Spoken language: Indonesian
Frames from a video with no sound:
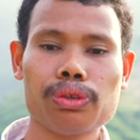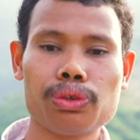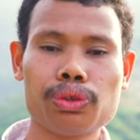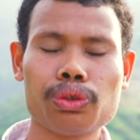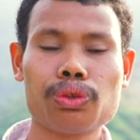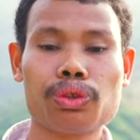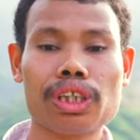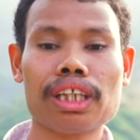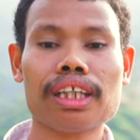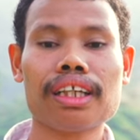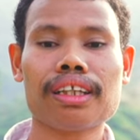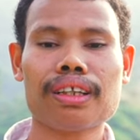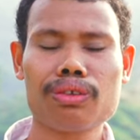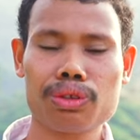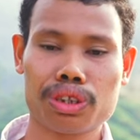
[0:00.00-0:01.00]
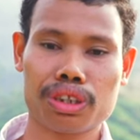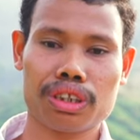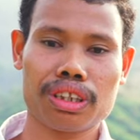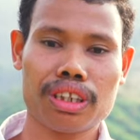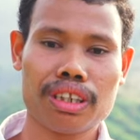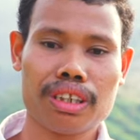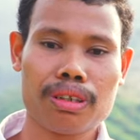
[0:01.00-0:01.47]
untuk kita
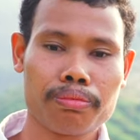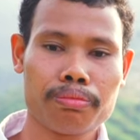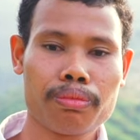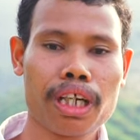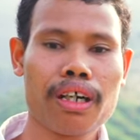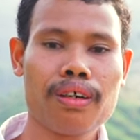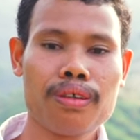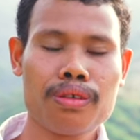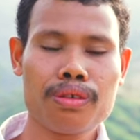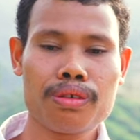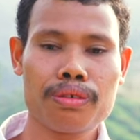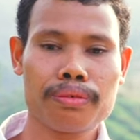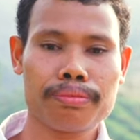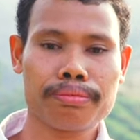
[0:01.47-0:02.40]
terus mau